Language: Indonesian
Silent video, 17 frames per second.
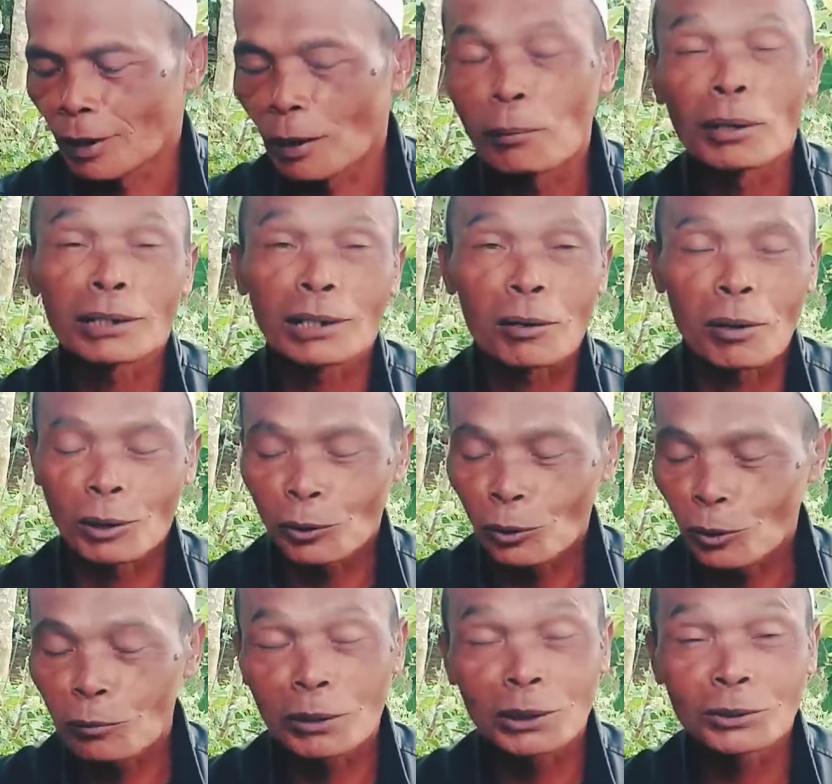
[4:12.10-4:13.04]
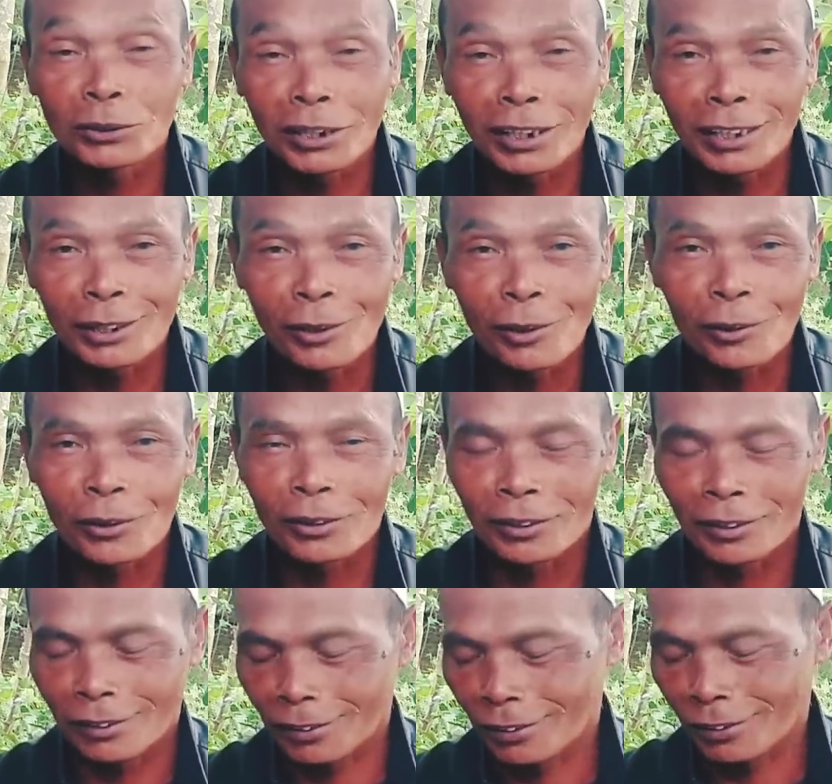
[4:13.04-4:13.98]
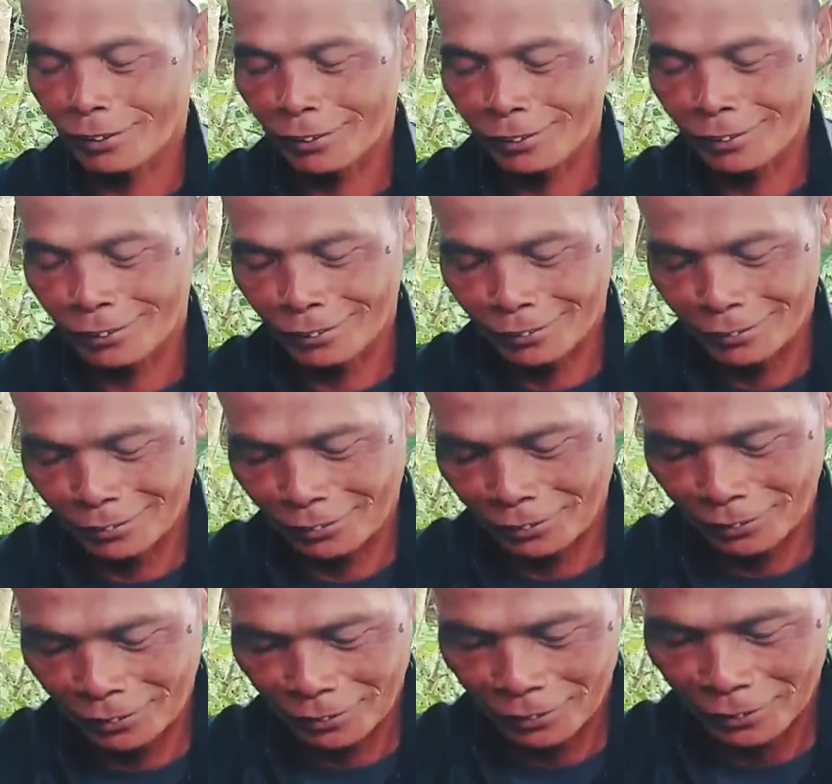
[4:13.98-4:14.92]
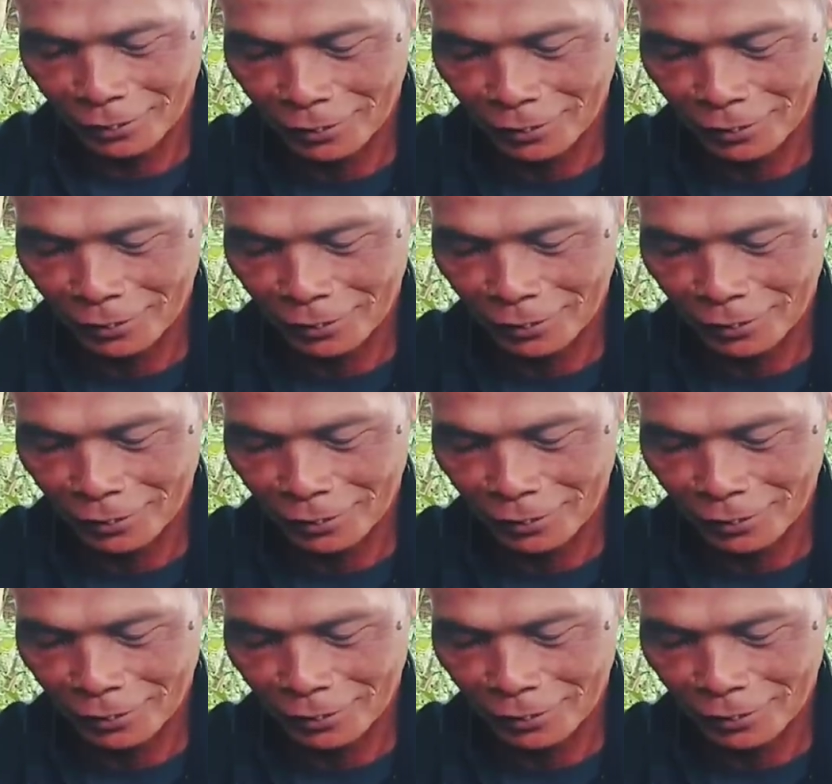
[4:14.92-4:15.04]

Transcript: Abah terawak dulu maksudnya mm-hmm. gitu. Iya, iya, maksudnya dulu sama